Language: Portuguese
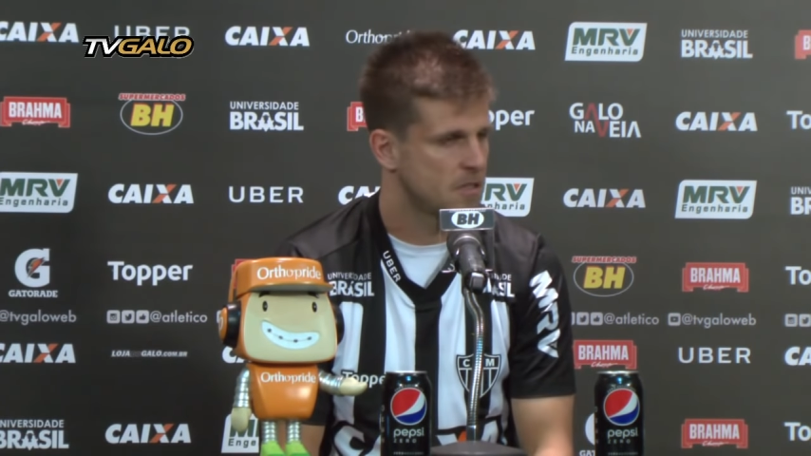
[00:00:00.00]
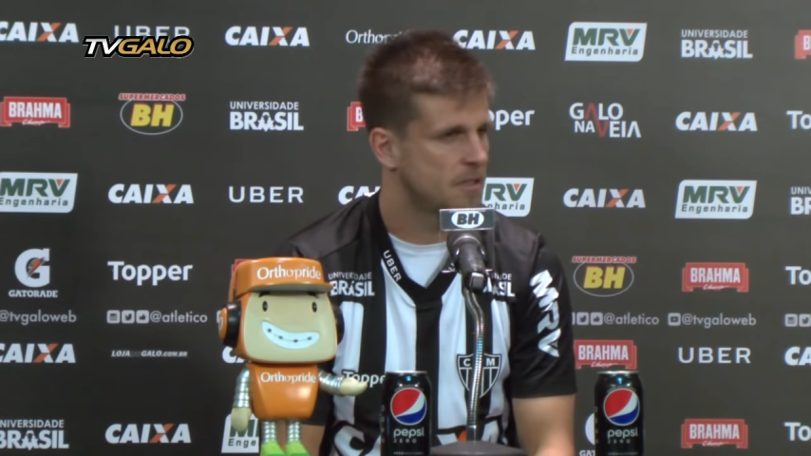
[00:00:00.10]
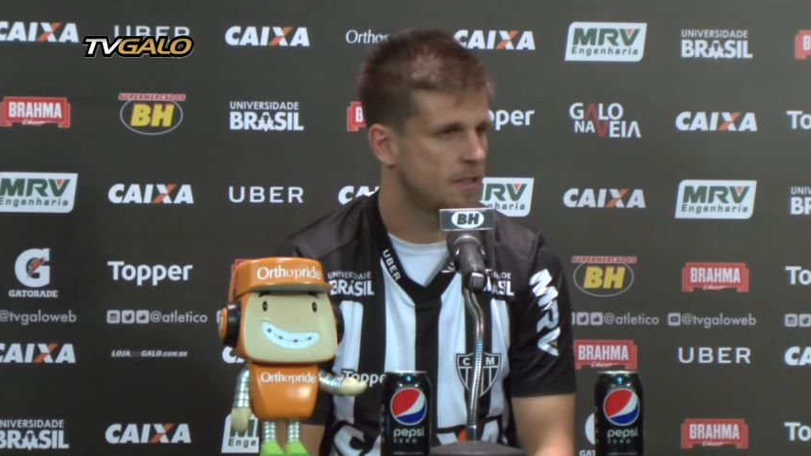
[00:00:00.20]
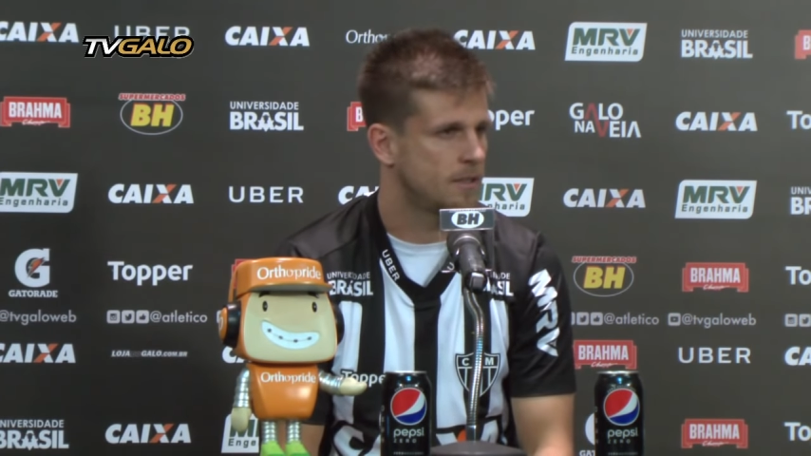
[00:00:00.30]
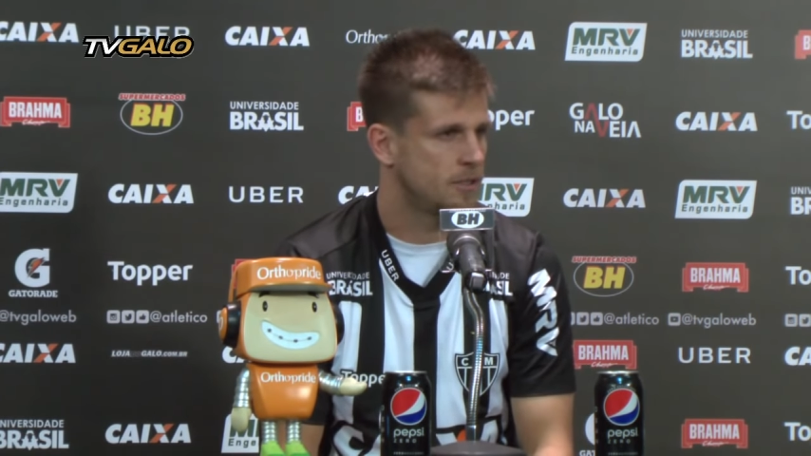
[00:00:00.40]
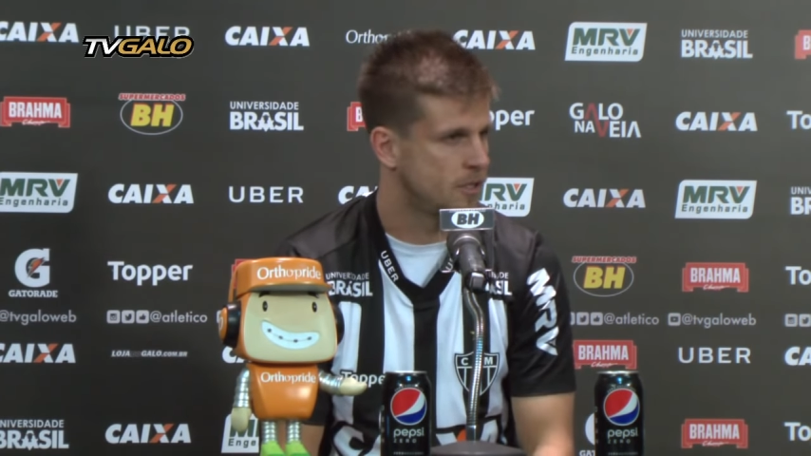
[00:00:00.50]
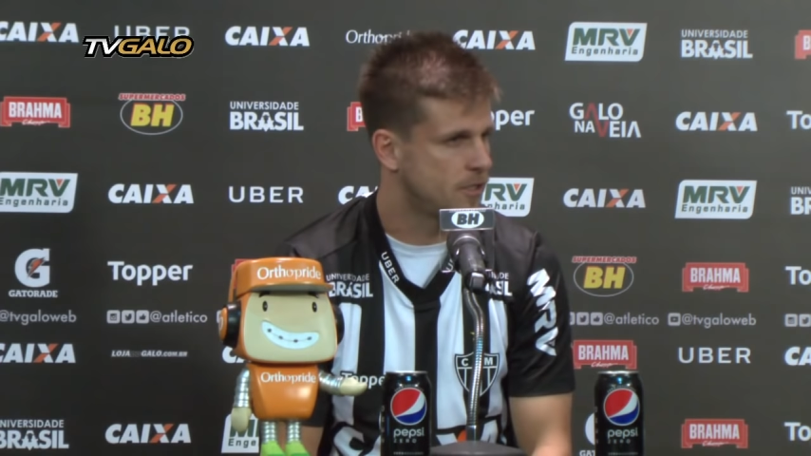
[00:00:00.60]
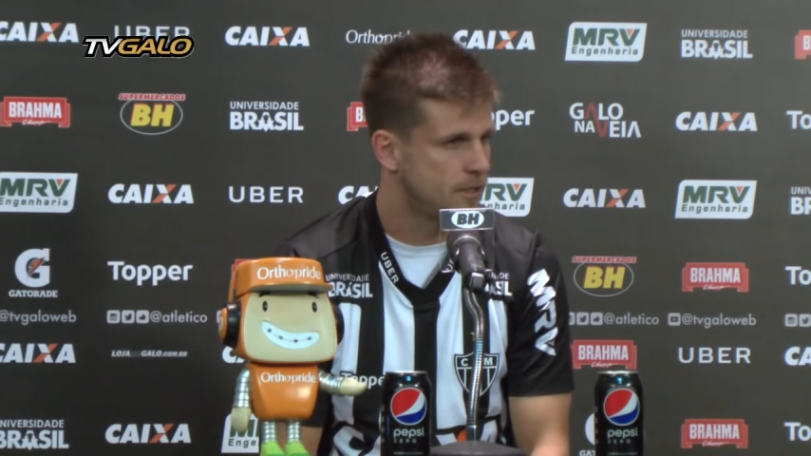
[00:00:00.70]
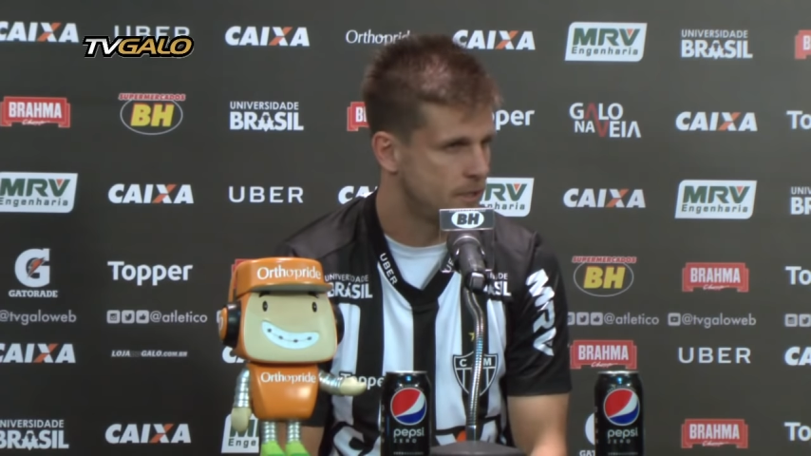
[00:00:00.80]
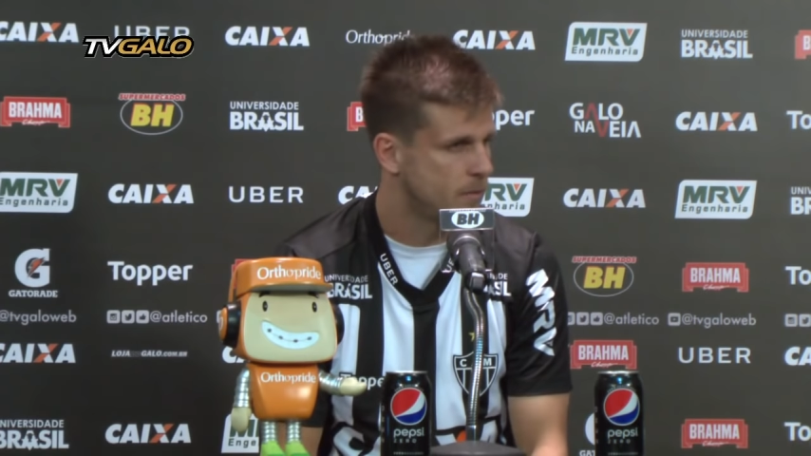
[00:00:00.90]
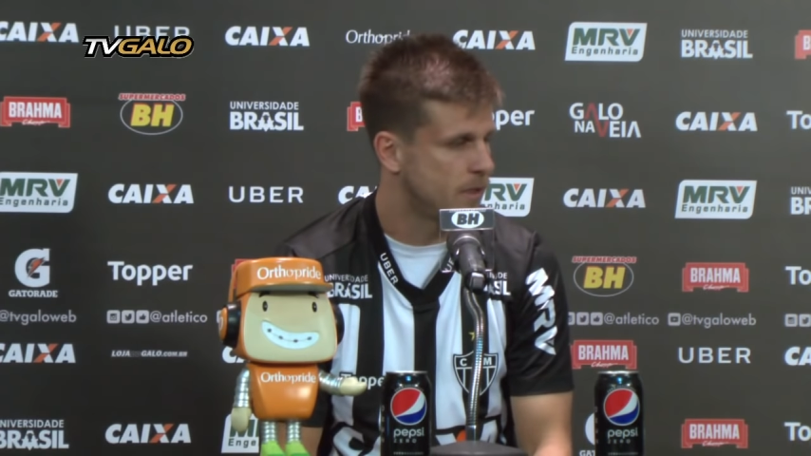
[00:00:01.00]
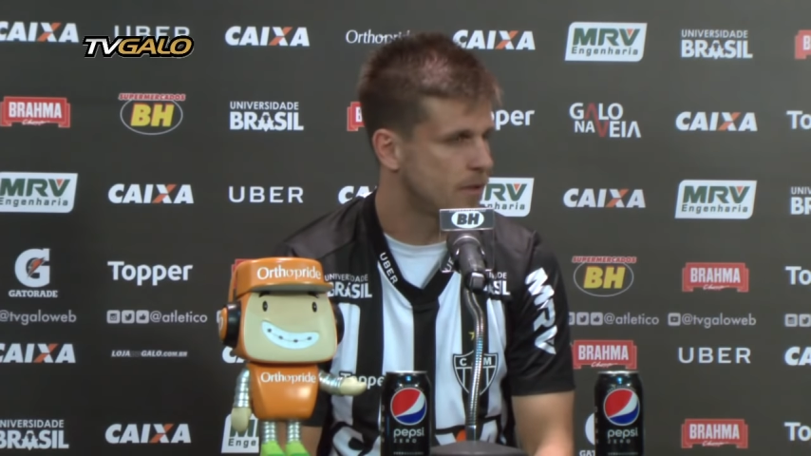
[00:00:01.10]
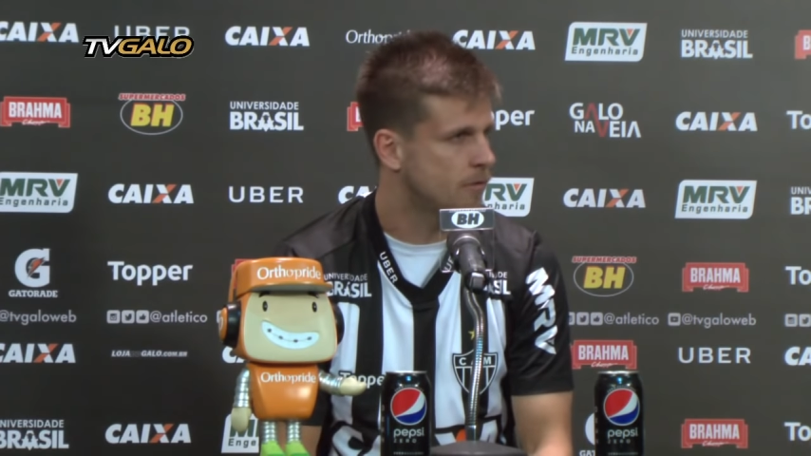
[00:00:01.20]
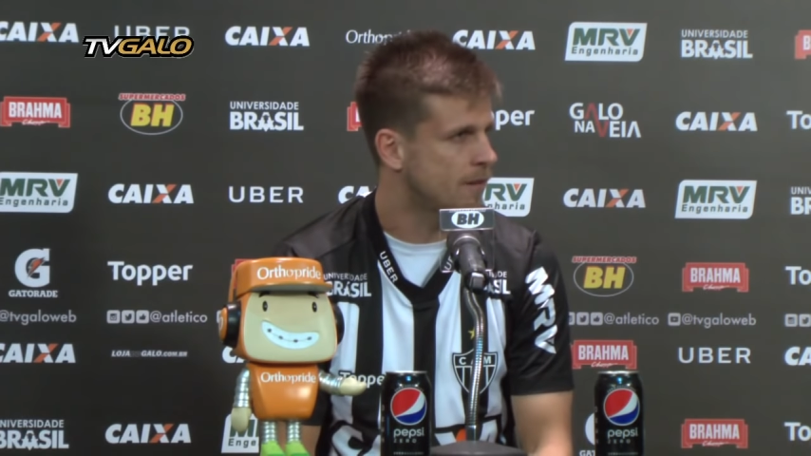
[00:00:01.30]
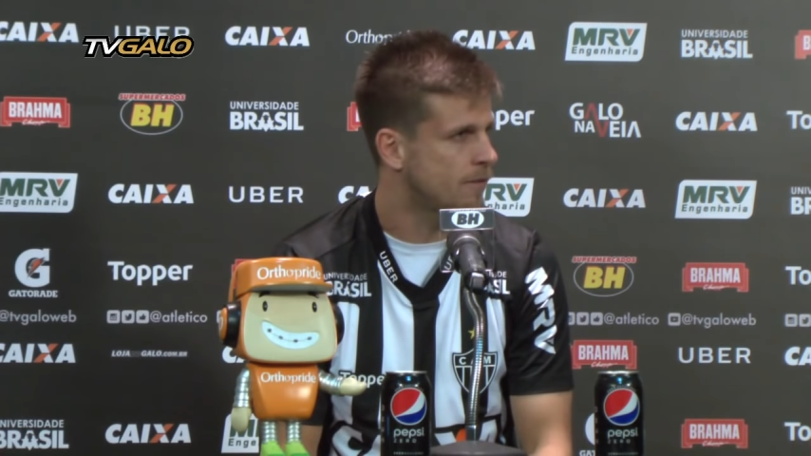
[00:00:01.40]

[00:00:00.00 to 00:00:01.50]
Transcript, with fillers: de, de, de mim não vai